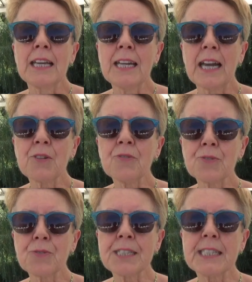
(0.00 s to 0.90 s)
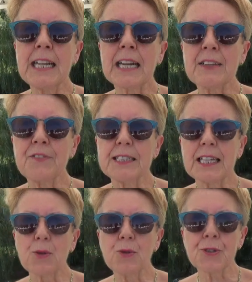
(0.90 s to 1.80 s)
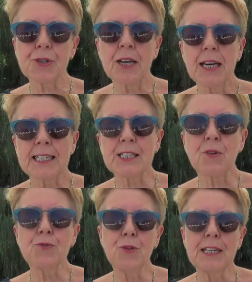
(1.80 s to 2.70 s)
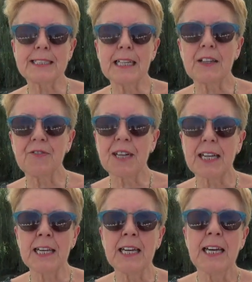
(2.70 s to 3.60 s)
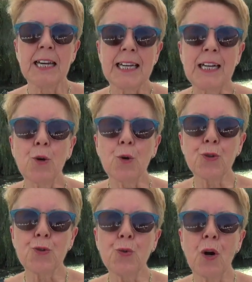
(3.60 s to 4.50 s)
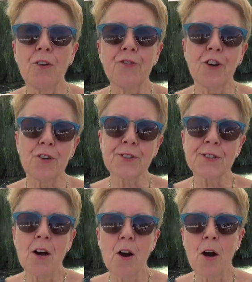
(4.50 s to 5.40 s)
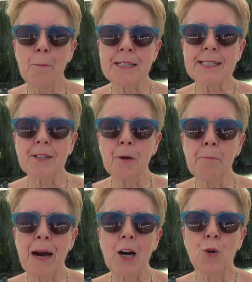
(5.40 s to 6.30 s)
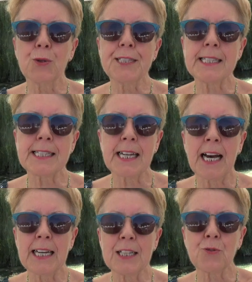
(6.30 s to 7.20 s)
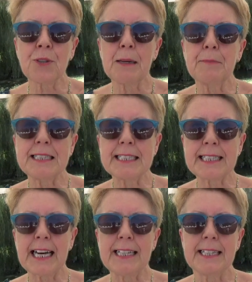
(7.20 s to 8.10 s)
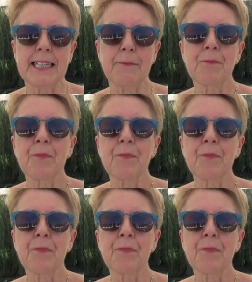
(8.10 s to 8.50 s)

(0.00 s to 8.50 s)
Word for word: Il raconte aussi l'arrivée des Russes qui sont venus les délivrer et le retour en France en passant par Odessa et toute la Méditerranée.